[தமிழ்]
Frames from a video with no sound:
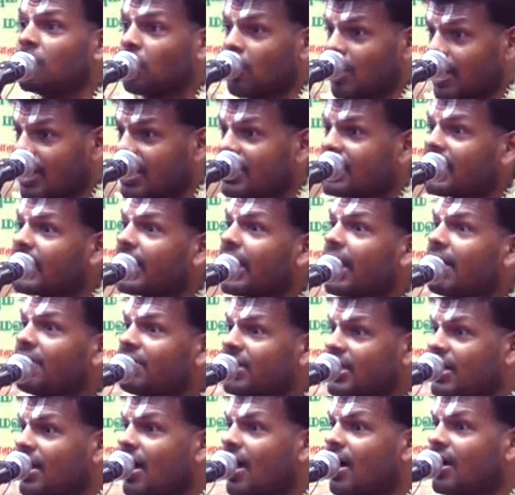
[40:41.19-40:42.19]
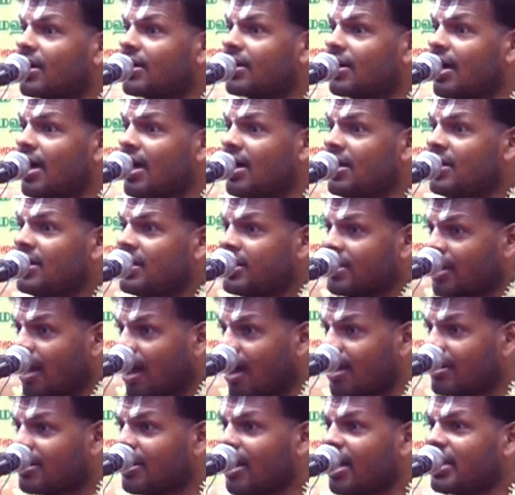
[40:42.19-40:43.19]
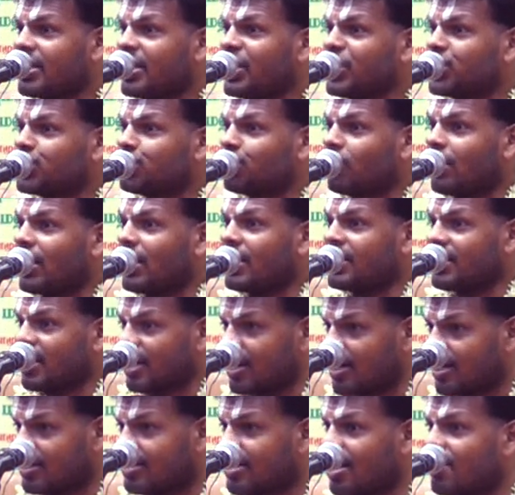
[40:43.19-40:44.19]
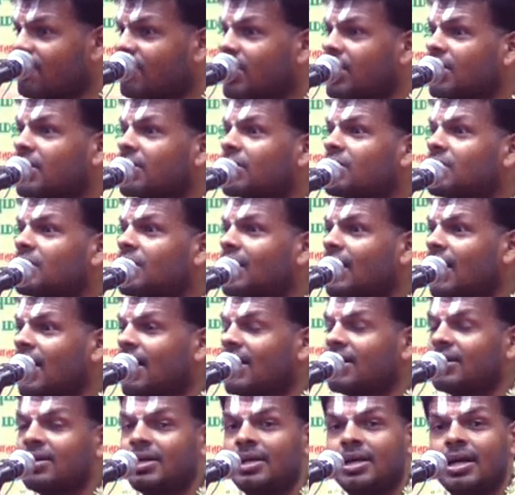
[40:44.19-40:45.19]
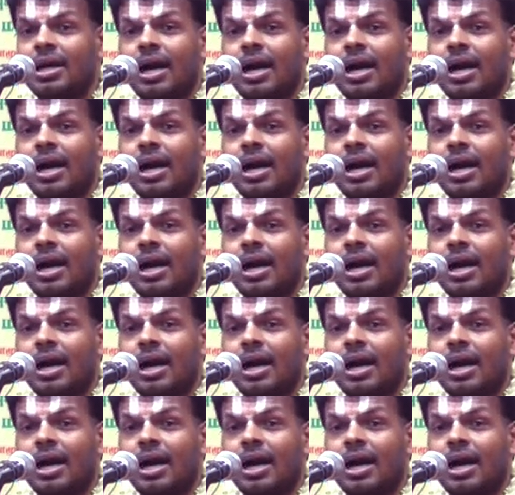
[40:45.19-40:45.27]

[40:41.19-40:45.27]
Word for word: உலகத்தையே அவன் தான் ஆள்றான் நான் தான் ஈஸ்வரன் என்னத்தான் வணங்கணுங்கிறான்